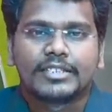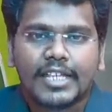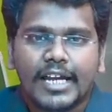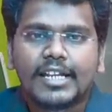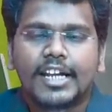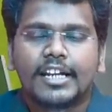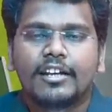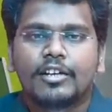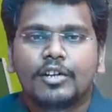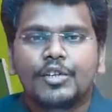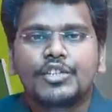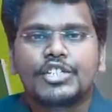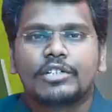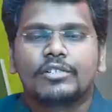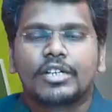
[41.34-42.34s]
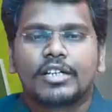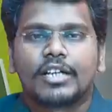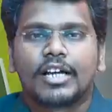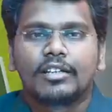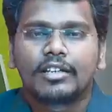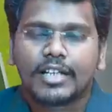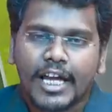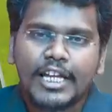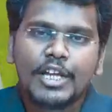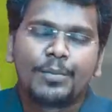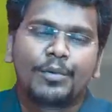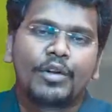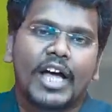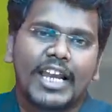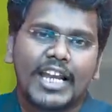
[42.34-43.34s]
శాటిలైట్ హక్కులు ఇచ్చేవారు కాదు కానీ
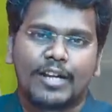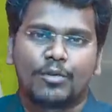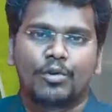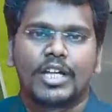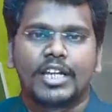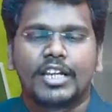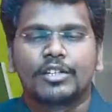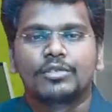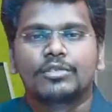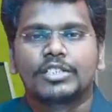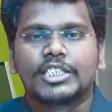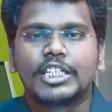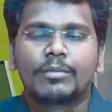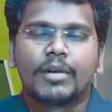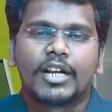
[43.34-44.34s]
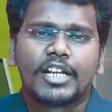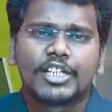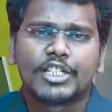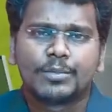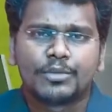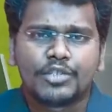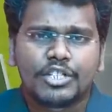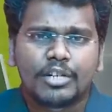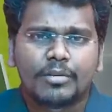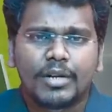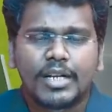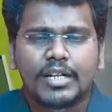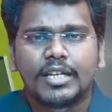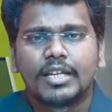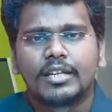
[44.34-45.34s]
ఇప్పుడు అలా కూడా లేదు సినిమా డిస్ట్రిబ్యూషన్
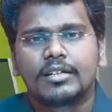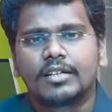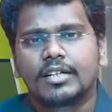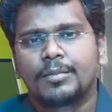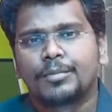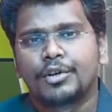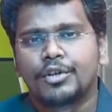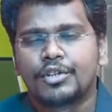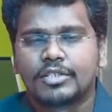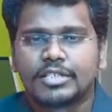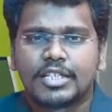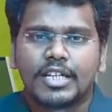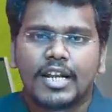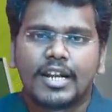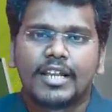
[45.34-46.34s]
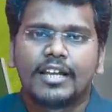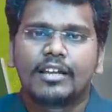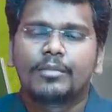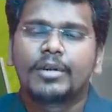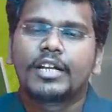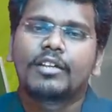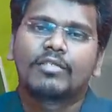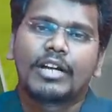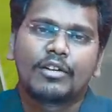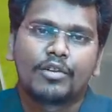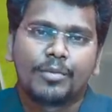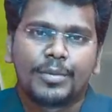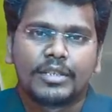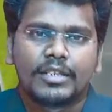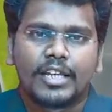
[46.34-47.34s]
బట్టి ప్రొడ్యూసర్ నిర్ణయాలను బట్టి వాళ్ళ
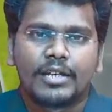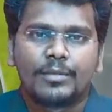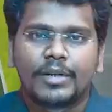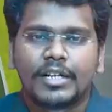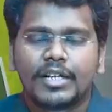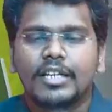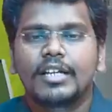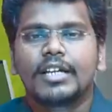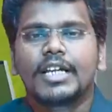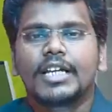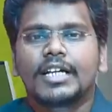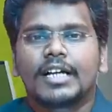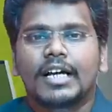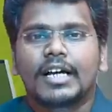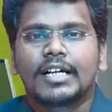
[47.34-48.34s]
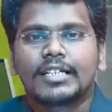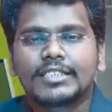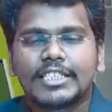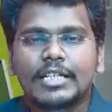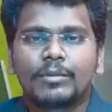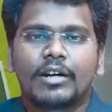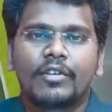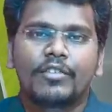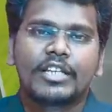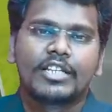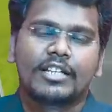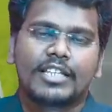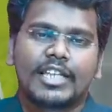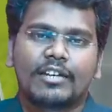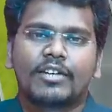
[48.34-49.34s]
ఒప్పందాలను బట్టి సినిమా
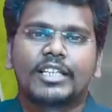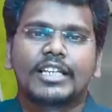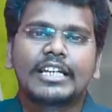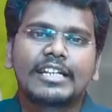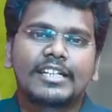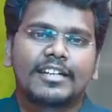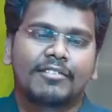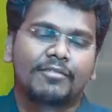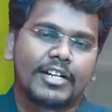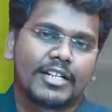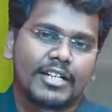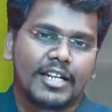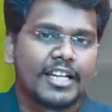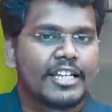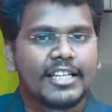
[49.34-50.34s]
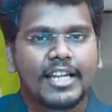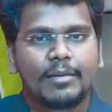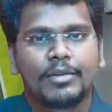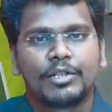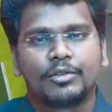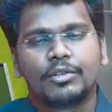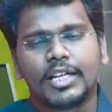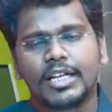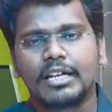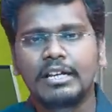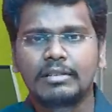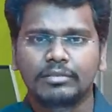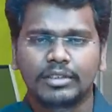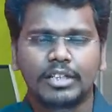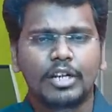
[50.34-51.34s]
విడుదల తర్వాత తర్వాత హిట్టా ఫట్టా అనే దాని మీద కూడా
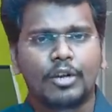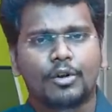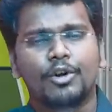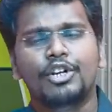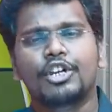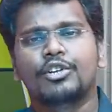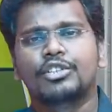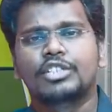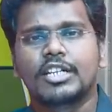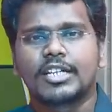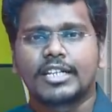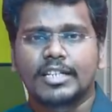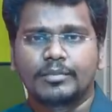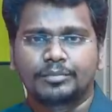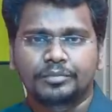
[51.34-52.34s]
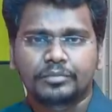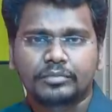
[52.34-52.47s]
కొన్ని రోజులకే